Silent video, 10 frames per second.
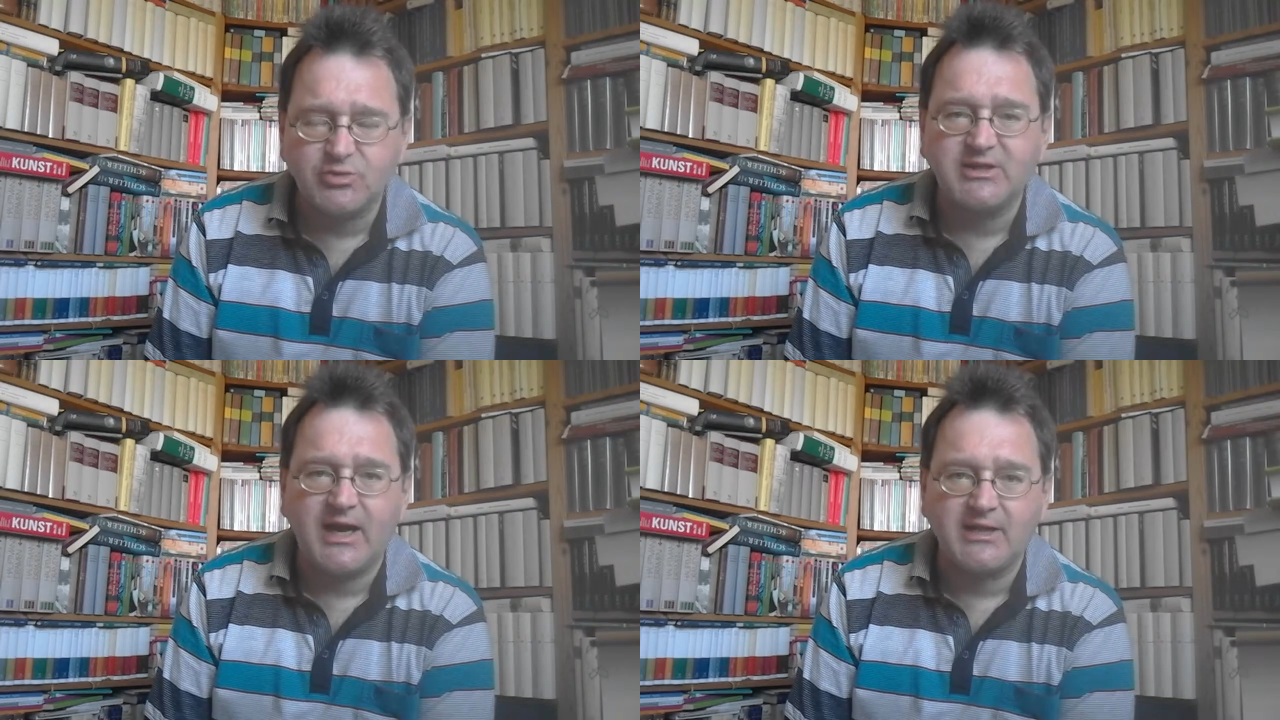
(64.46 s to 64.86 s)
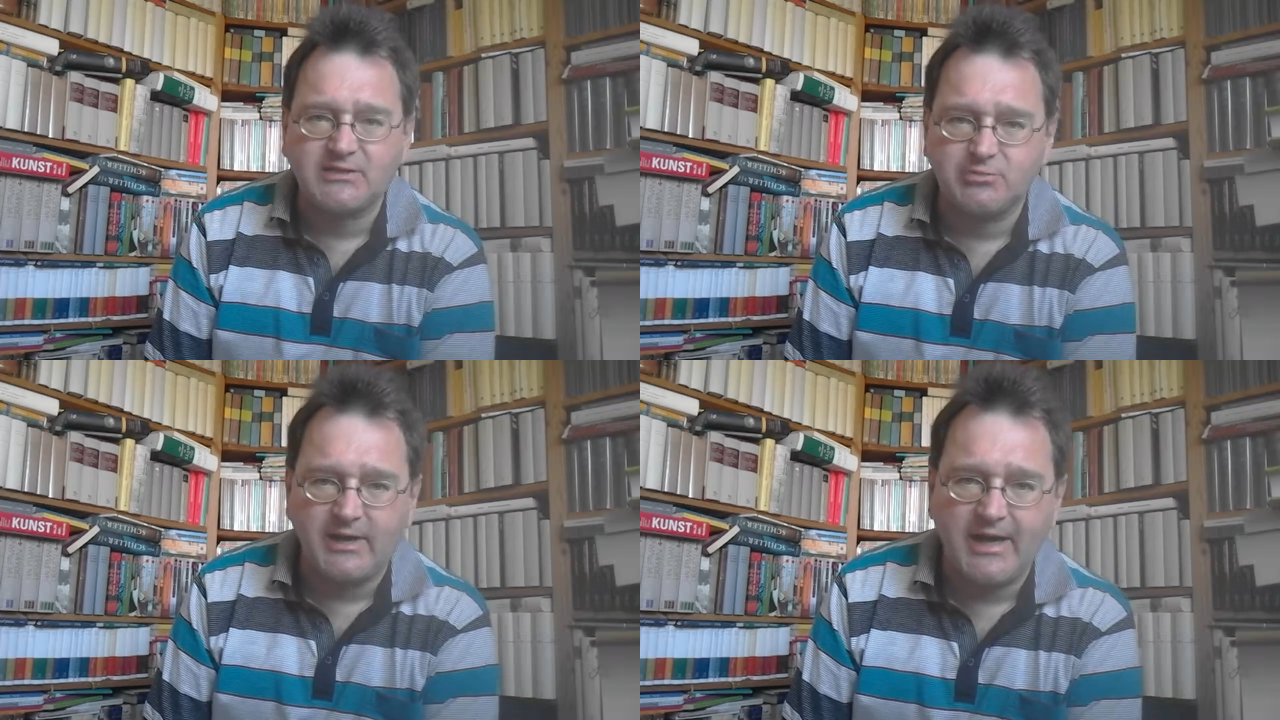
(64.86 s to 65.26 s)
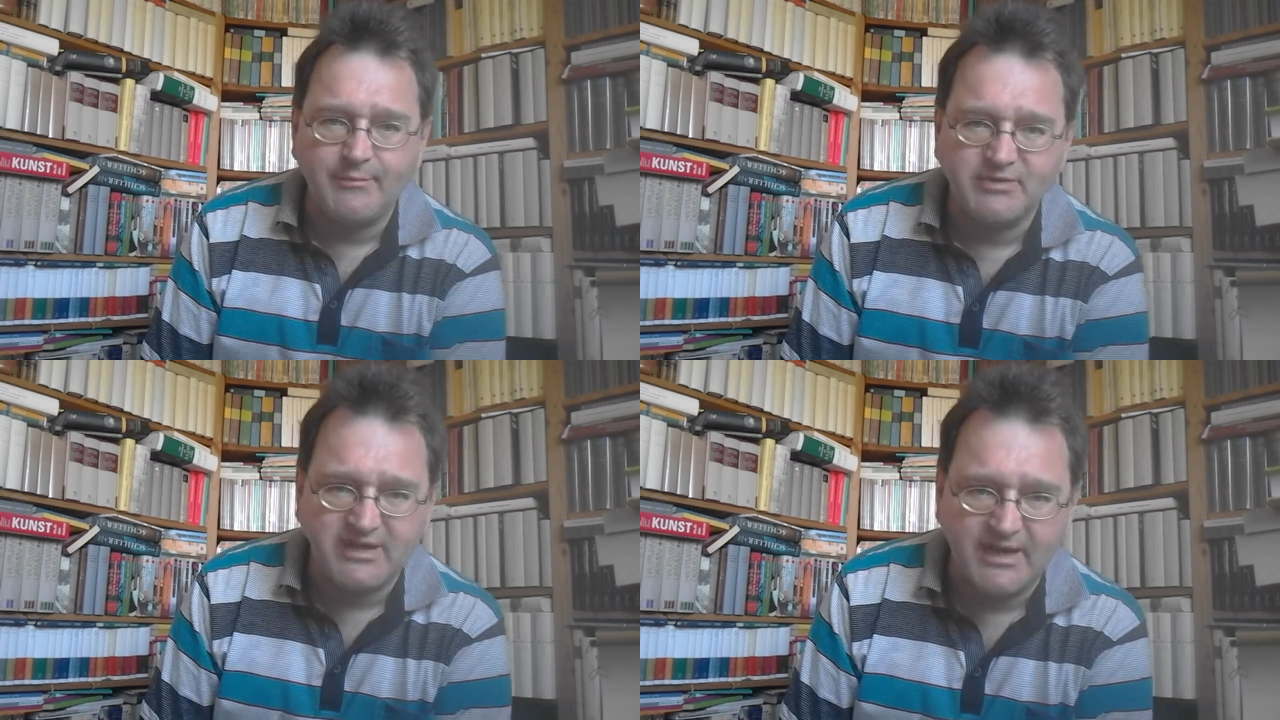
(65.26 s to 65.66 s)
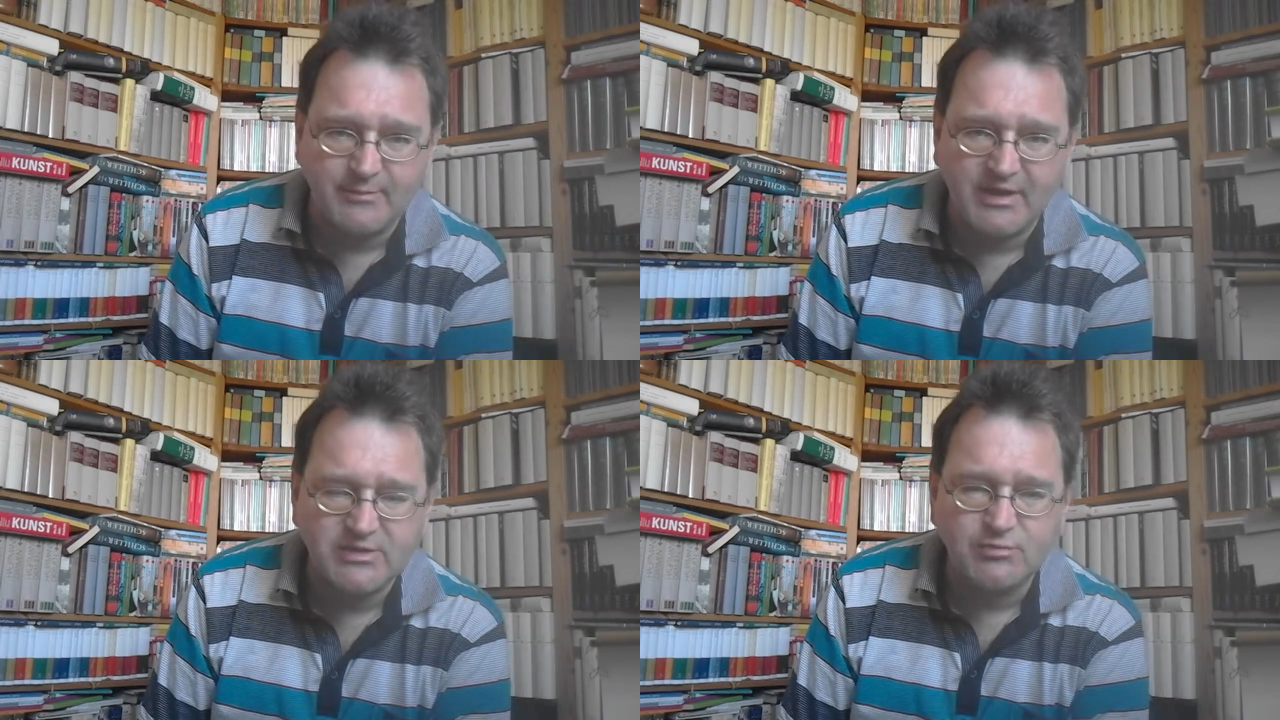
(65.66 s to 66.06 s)
total Crime
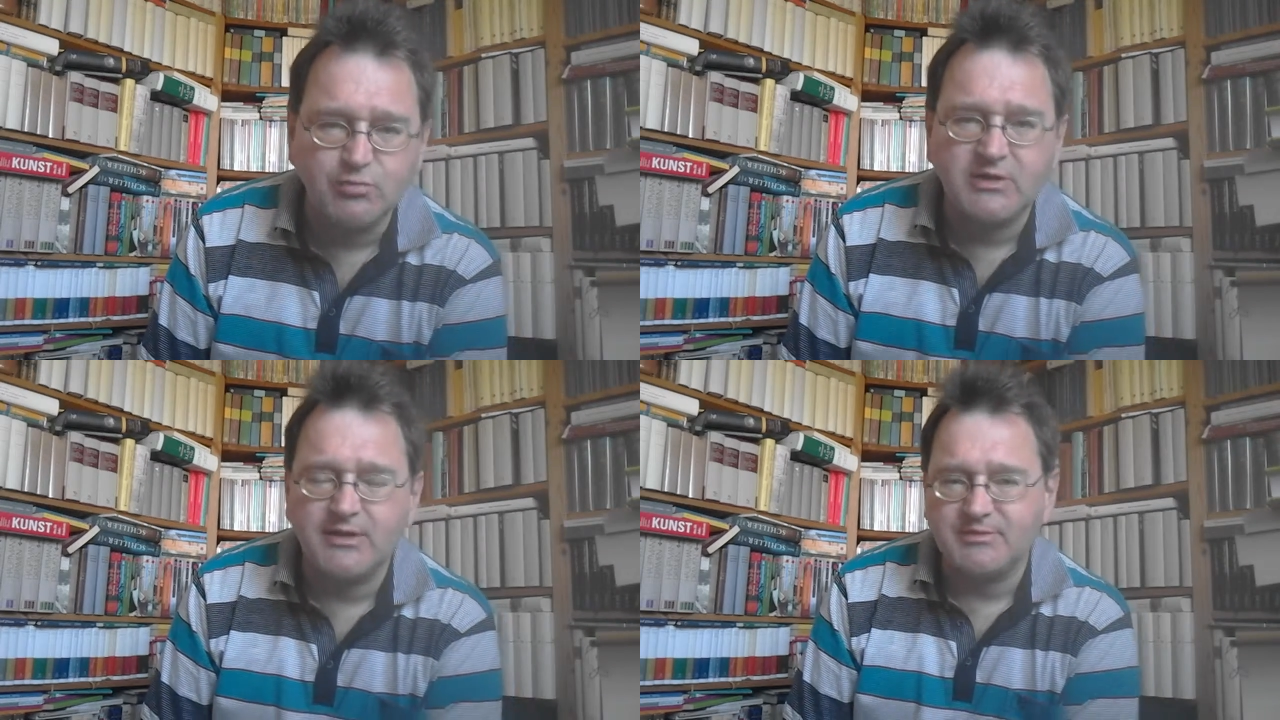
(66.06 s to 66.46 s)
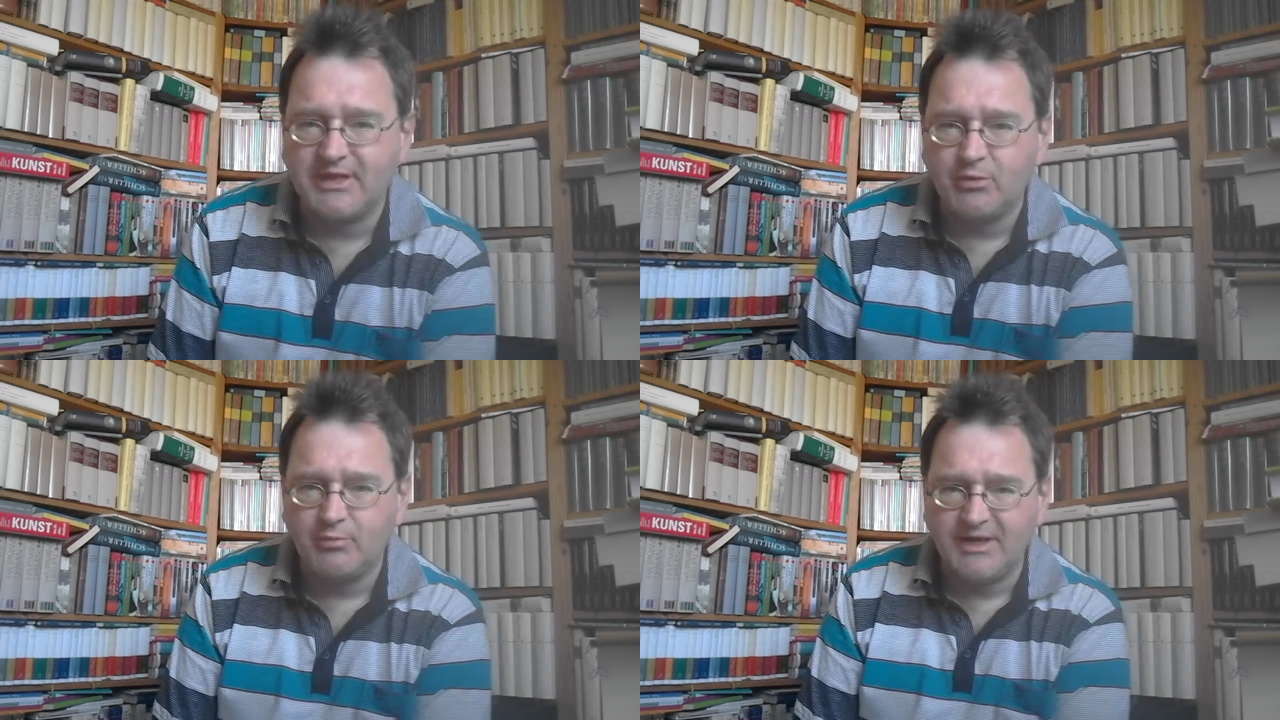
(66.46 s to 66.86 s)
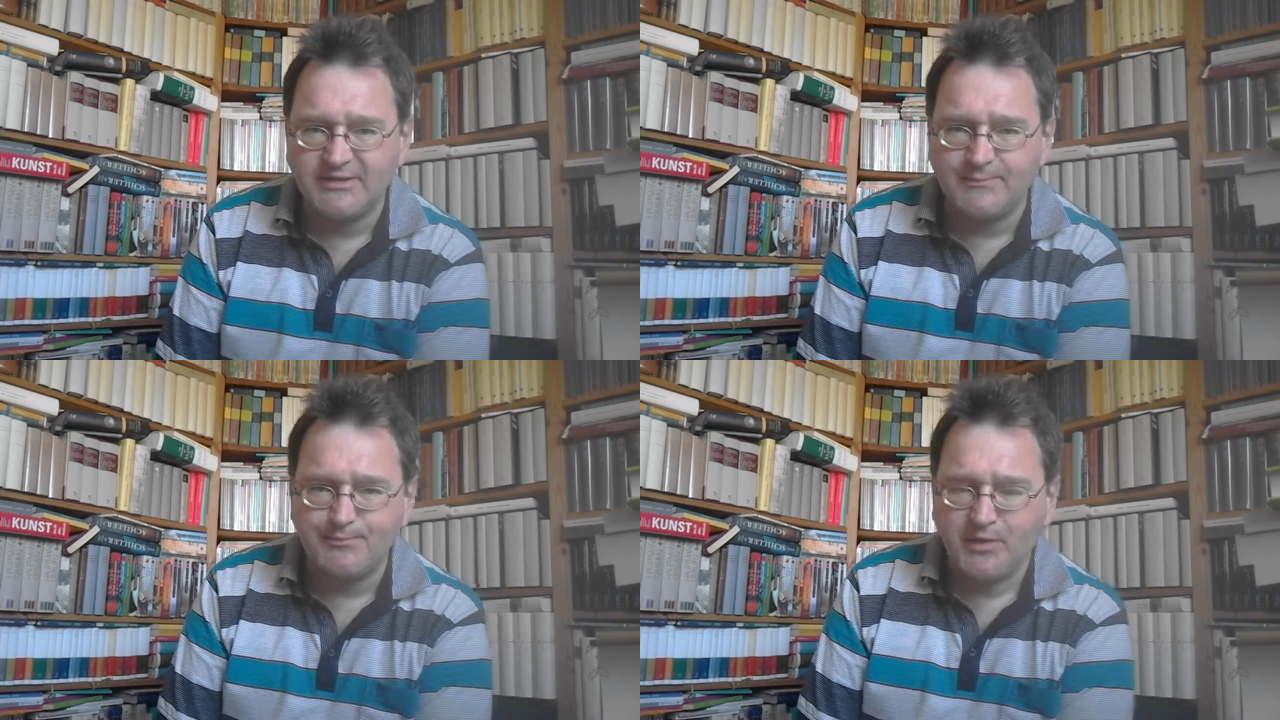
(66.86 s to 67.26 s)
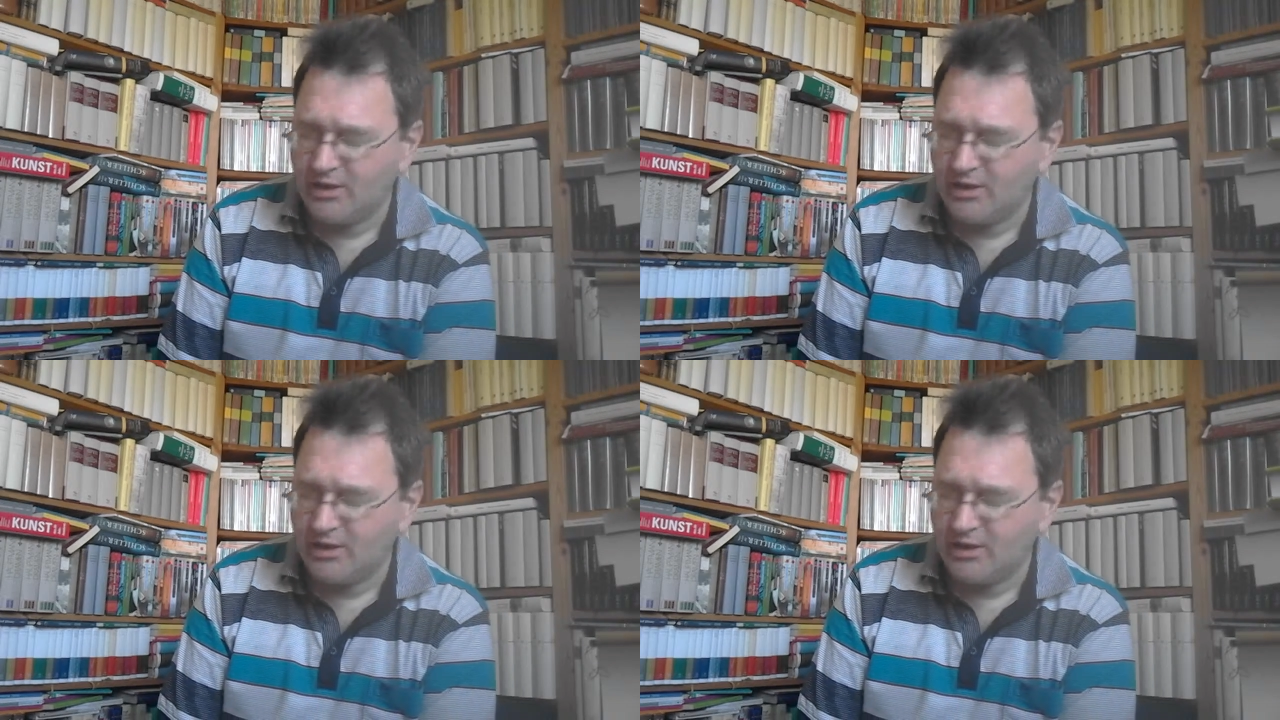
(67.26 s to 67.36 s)
Time, also nur Kriminalromane.